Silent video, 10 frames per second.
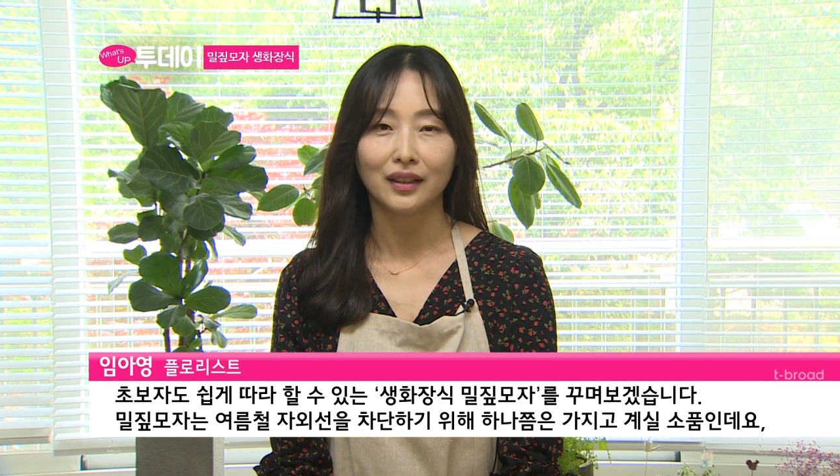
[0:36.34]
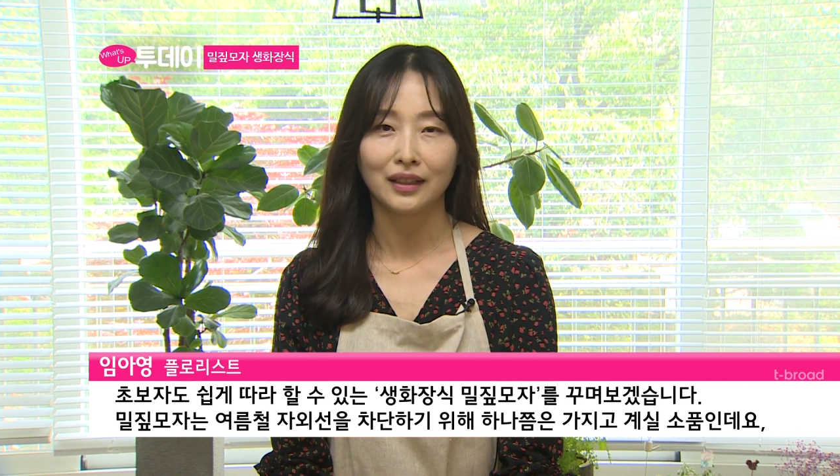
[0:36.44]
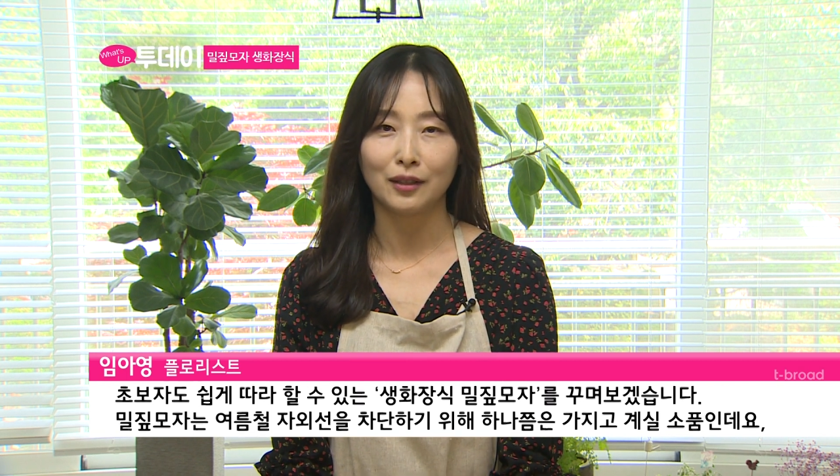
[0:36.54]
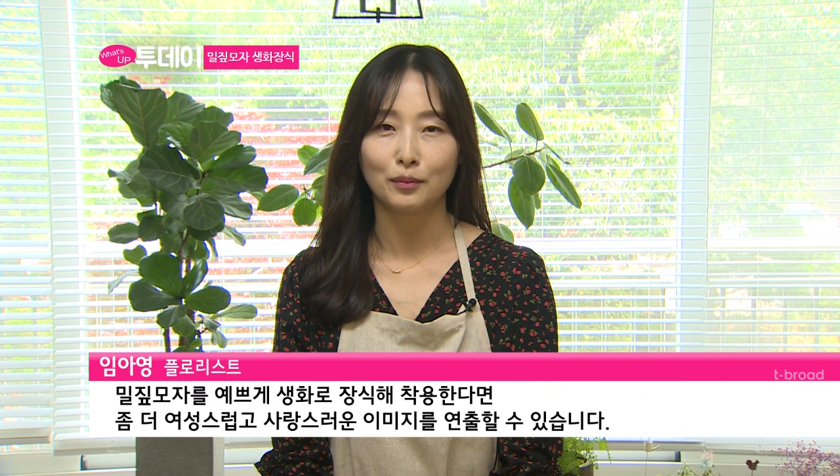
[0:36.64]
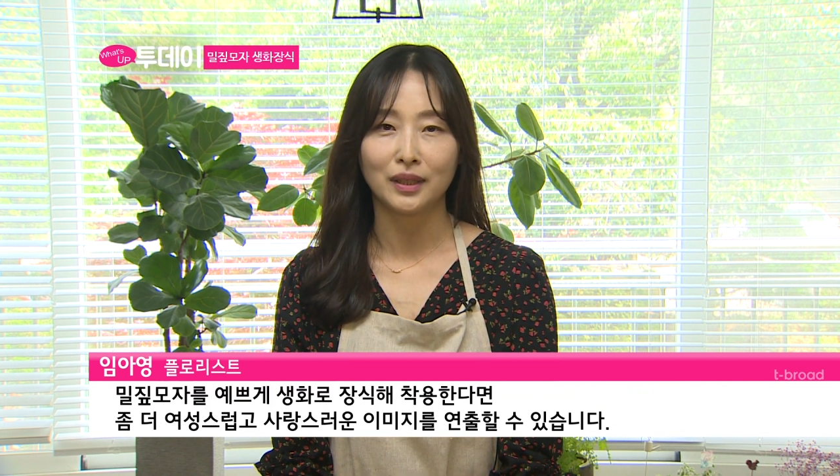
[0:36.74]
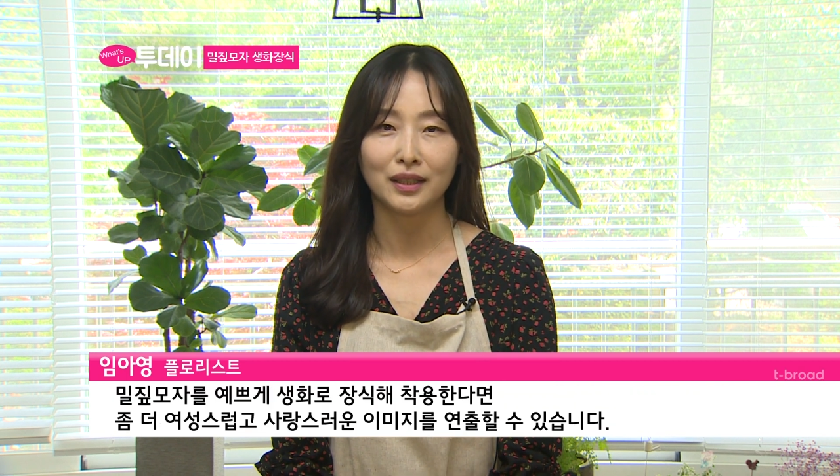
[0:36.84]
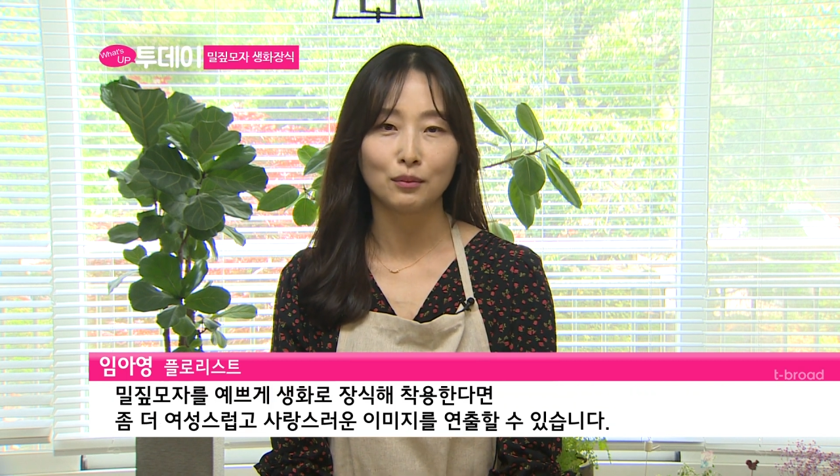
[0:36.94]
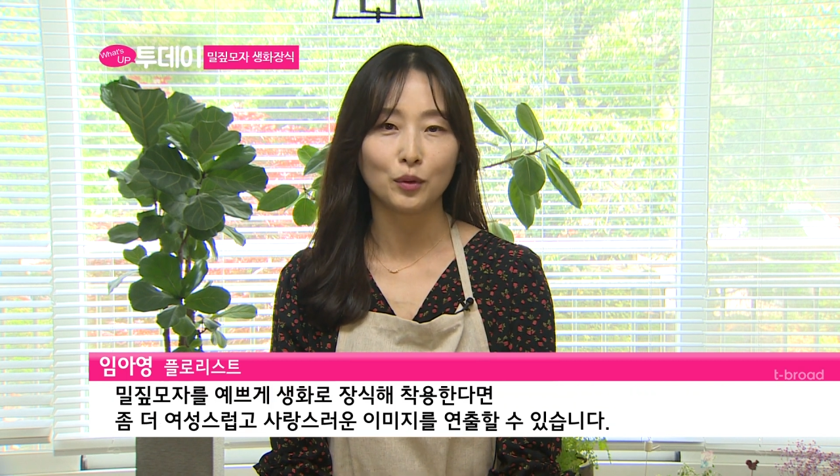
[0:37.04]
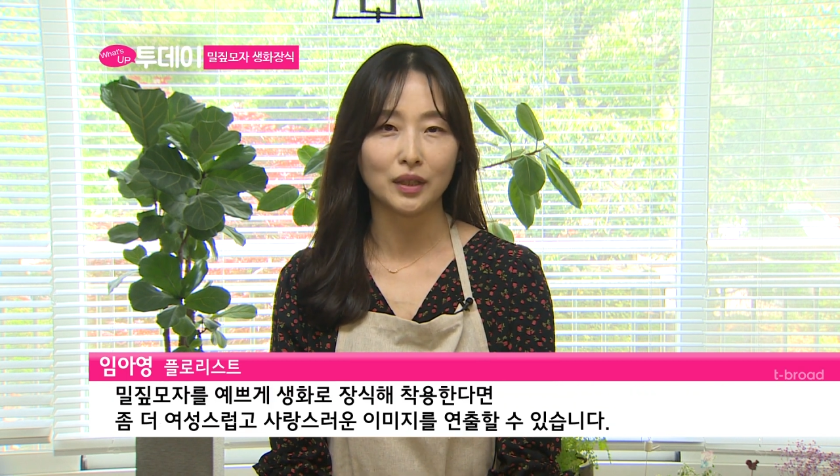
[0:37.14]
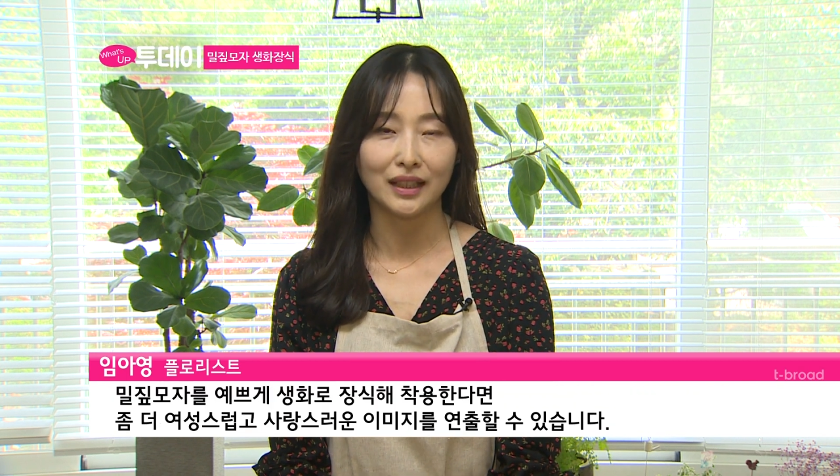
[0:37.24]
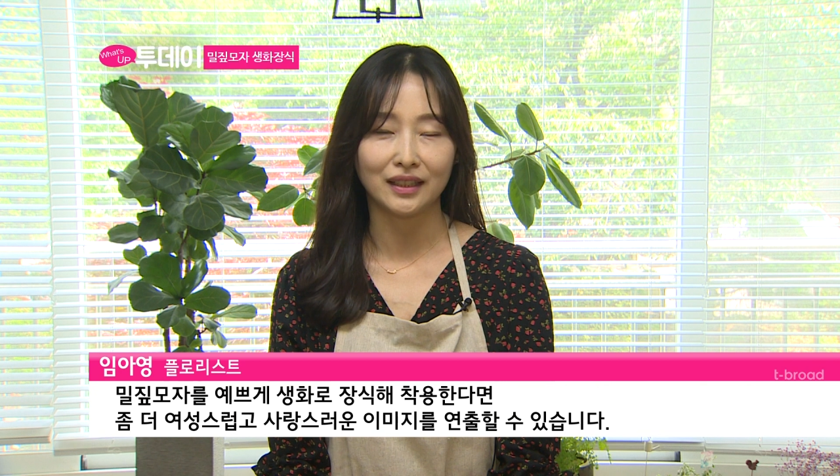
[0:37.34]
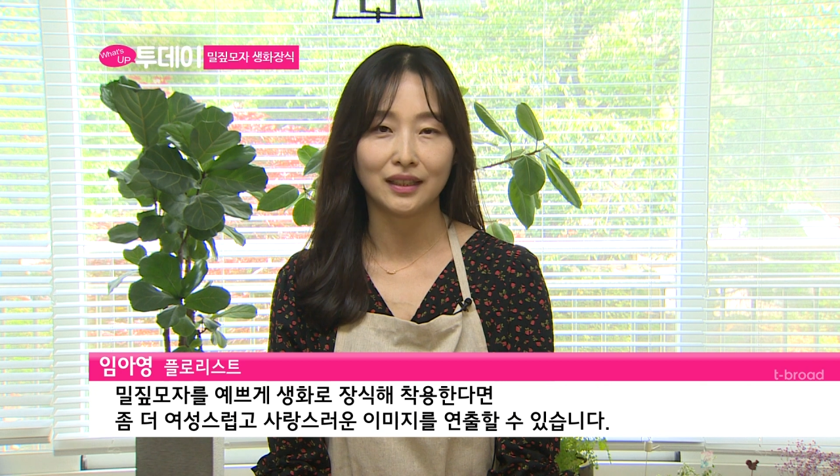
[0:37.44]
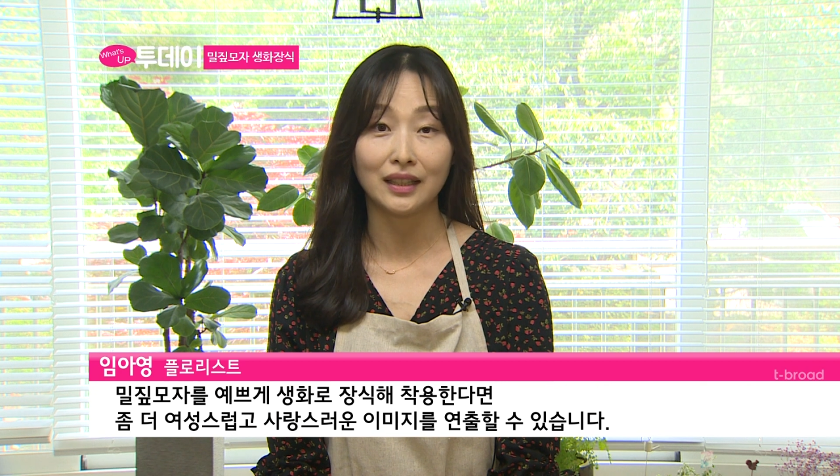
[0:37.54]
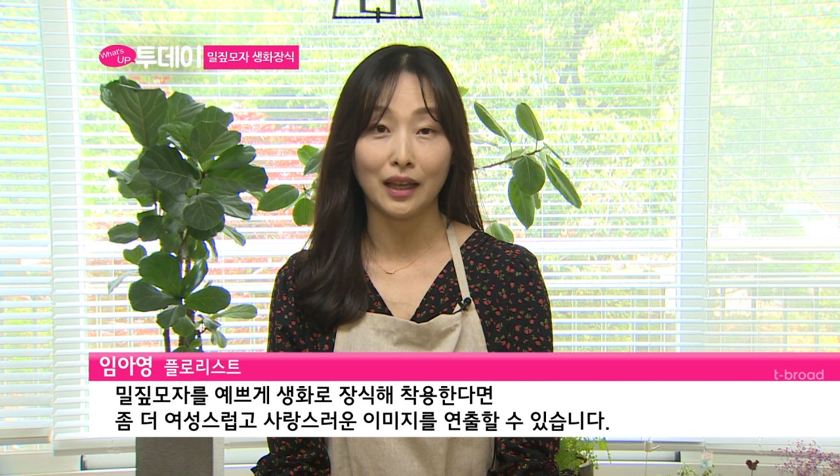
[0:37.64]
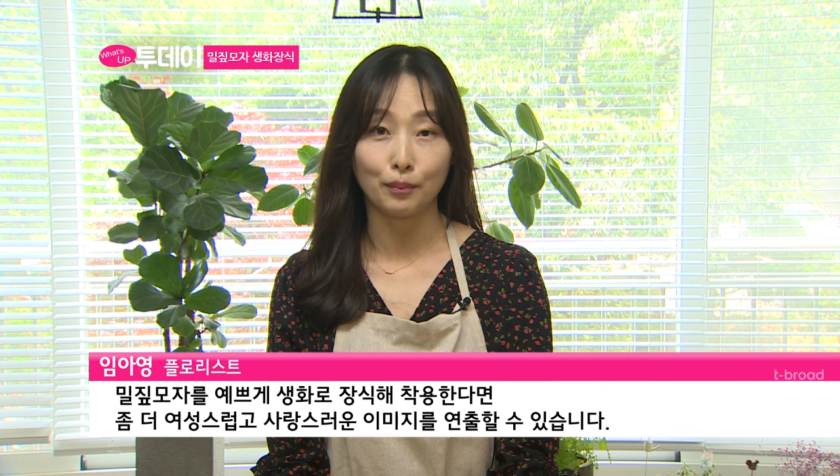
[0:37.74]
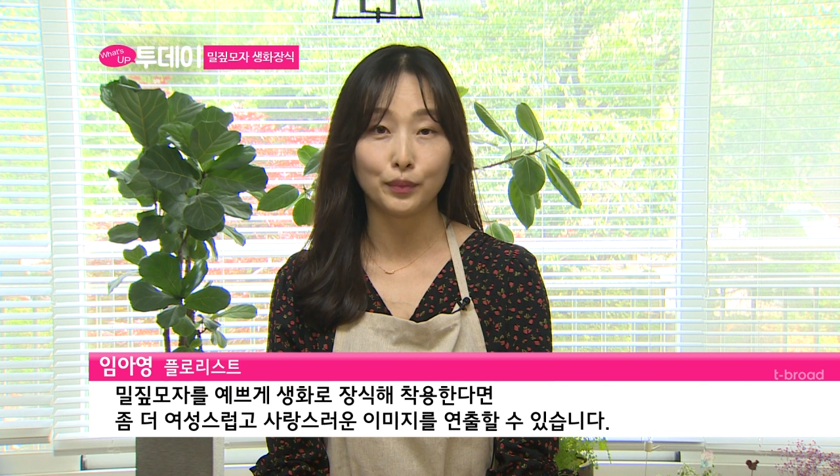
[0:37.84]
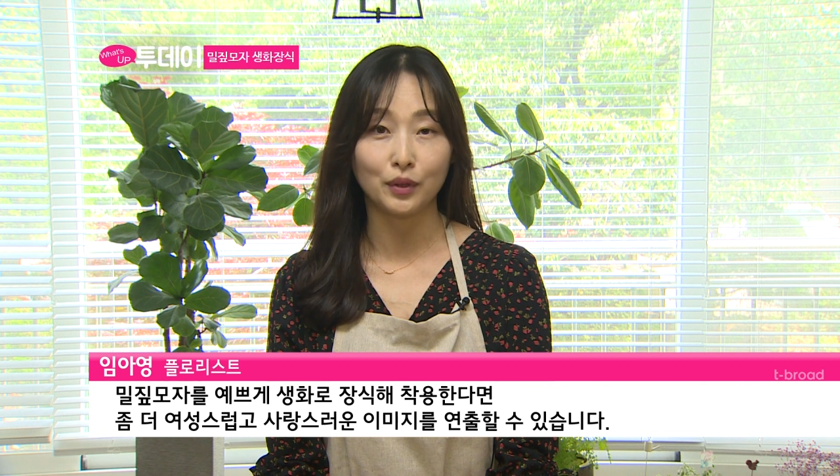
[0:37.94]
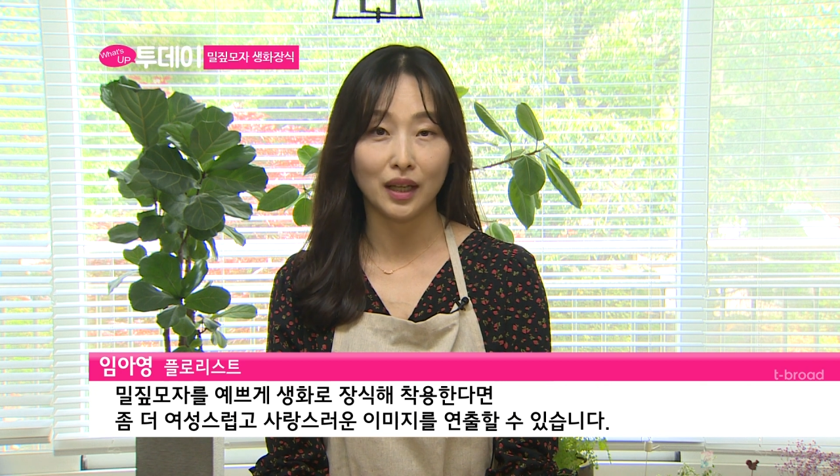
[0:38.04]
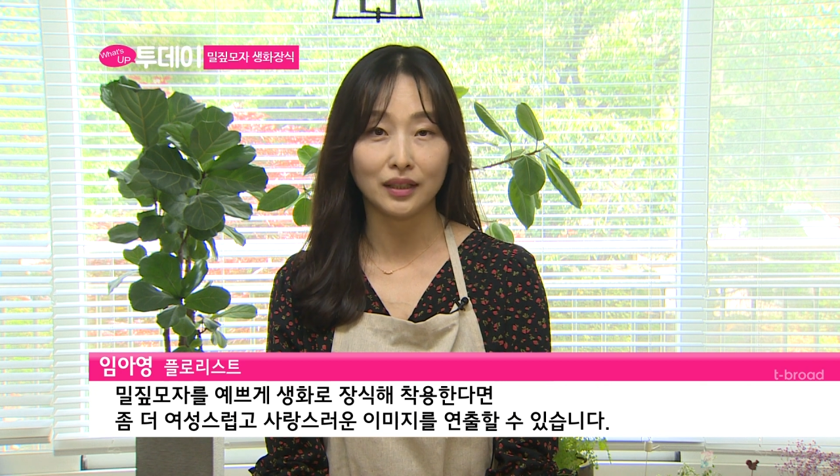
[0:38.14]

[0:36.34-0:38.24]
이런 밀짚 모자를 예쁘게